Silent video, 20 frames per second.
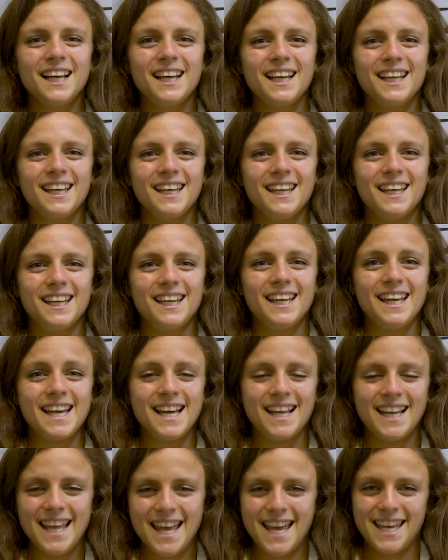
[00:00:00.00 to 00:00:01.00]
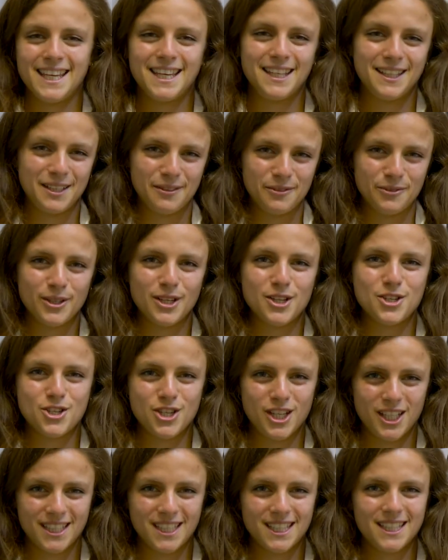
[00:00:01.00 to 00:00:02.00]
e, e a lei che devo la
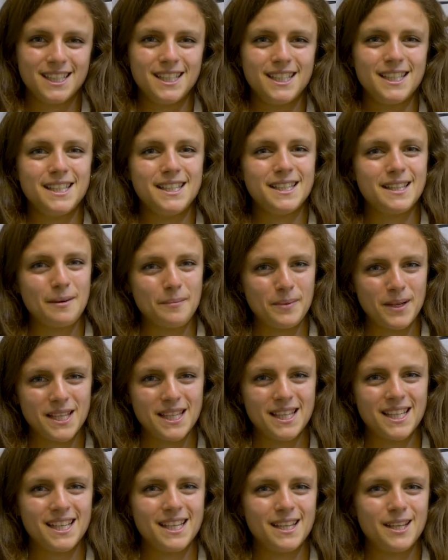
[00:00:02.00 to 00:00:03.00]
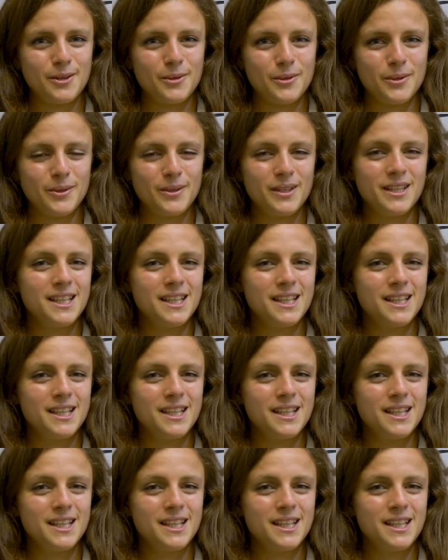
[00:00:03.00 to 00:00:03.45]
scelta di intraprendere eh,